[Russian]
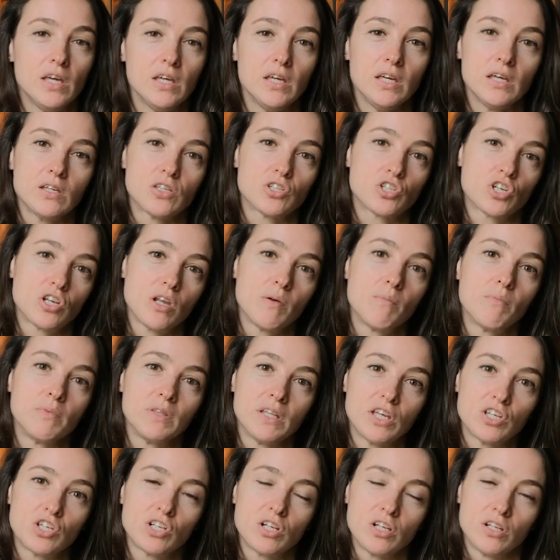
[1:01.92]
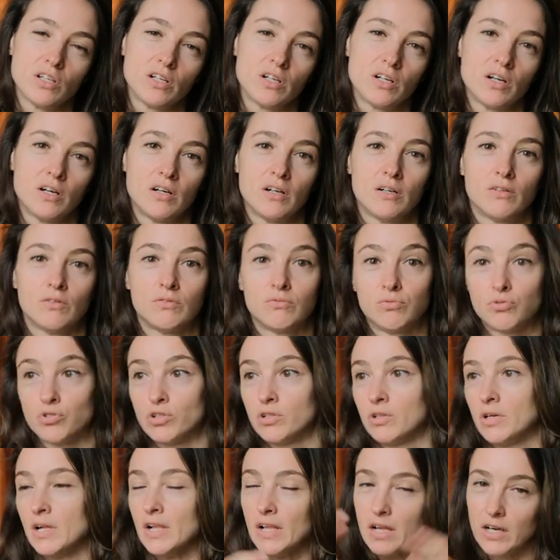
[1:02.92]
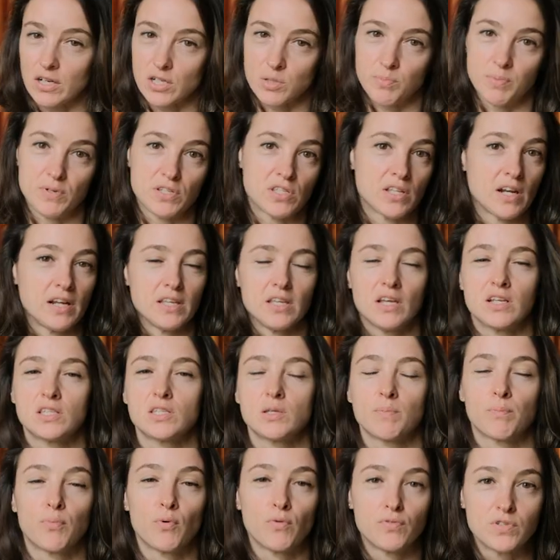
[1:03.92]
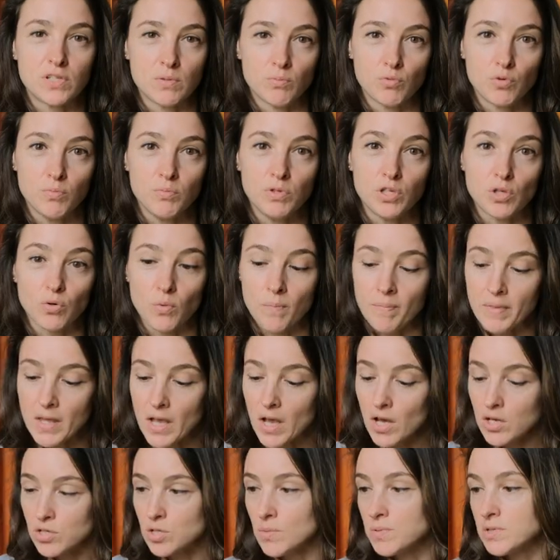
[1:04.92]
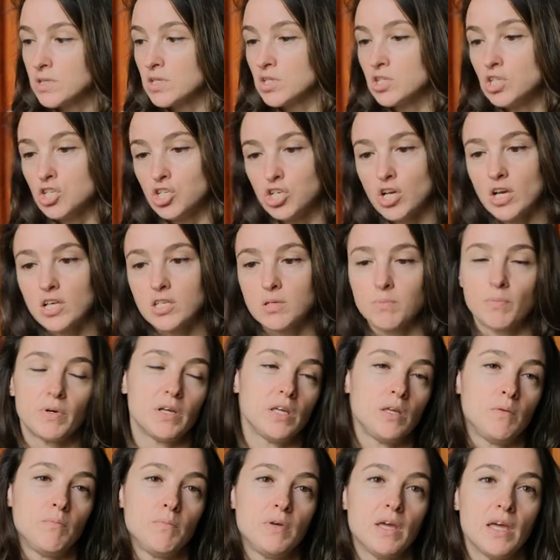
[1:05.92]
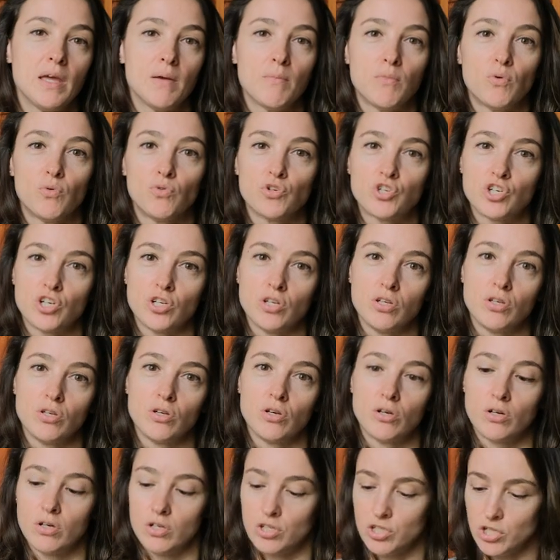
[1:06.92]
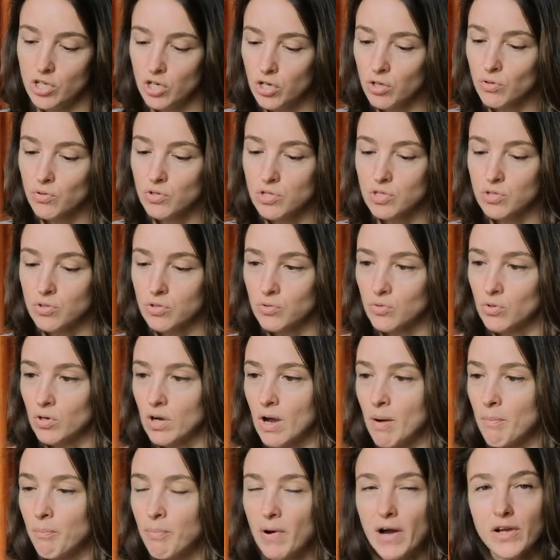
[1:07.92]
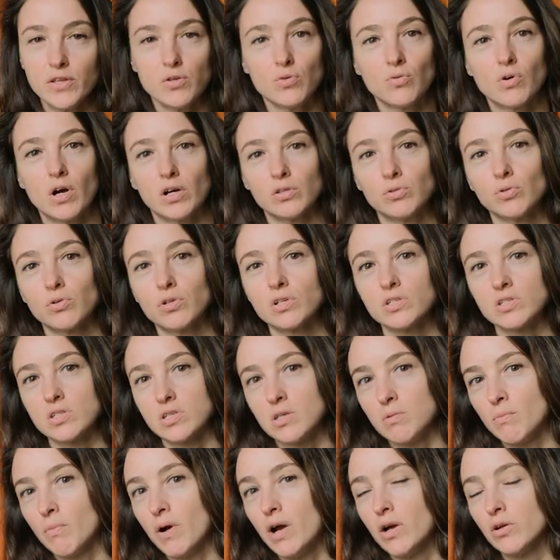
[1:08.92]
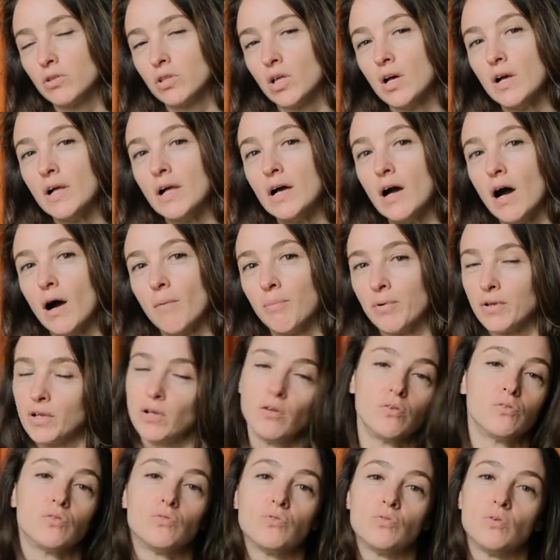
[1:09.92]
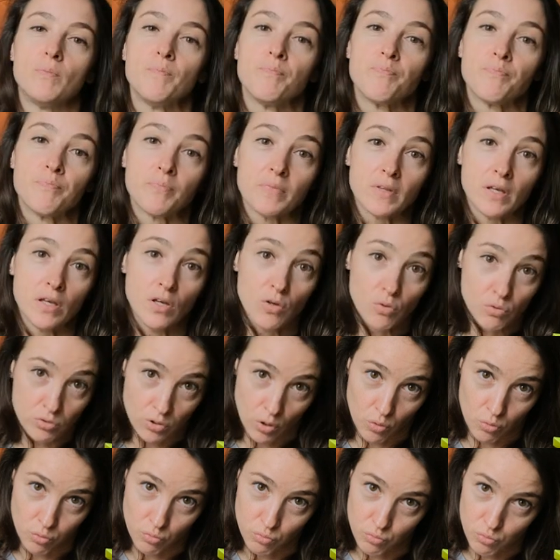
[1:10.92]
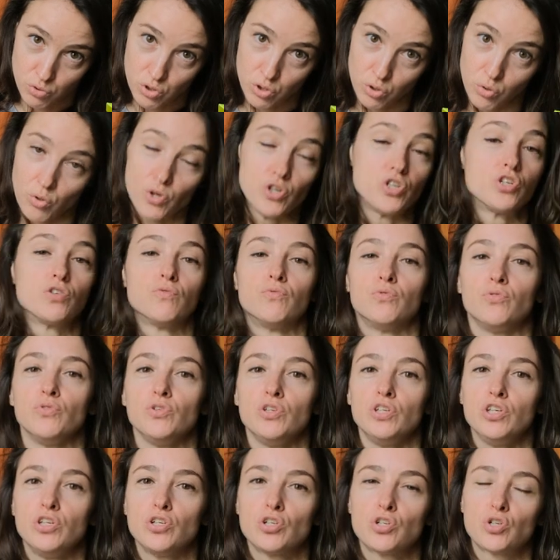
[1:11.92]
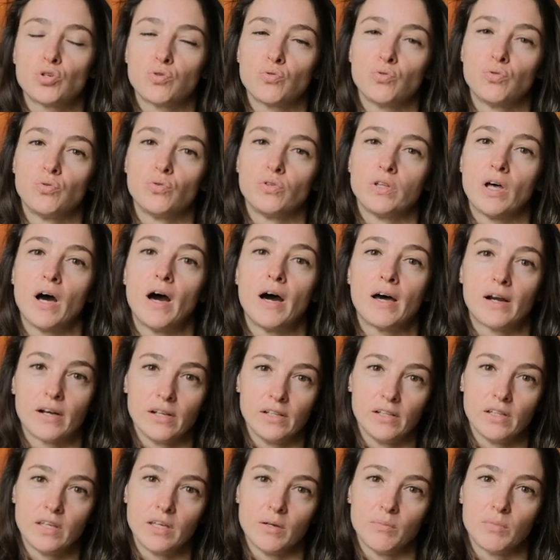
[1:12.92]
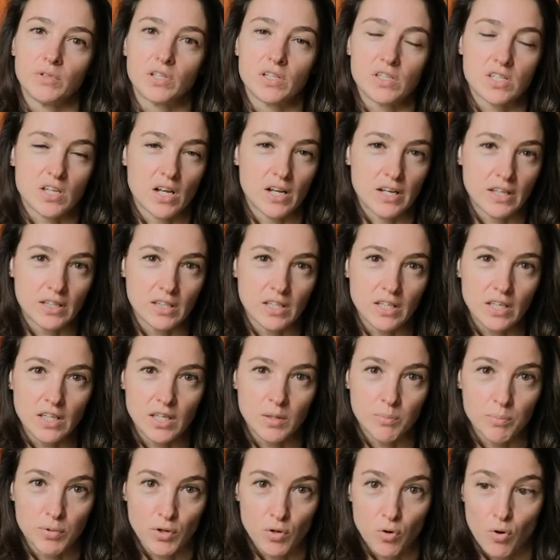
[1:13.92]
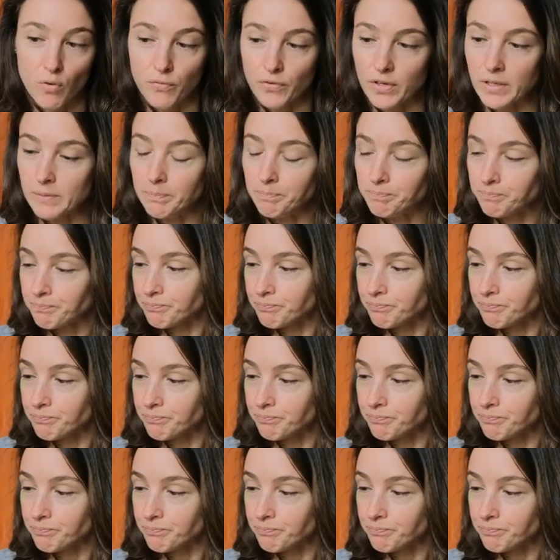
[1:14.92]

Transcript: и эти шлемы начали э, уже распространяться по всему миру. Собственно, сейчас мы имеем очень э, серьезную компанию, которая занимает определенную такую устойчивую нишу на рынке мотоциклетной экипировки.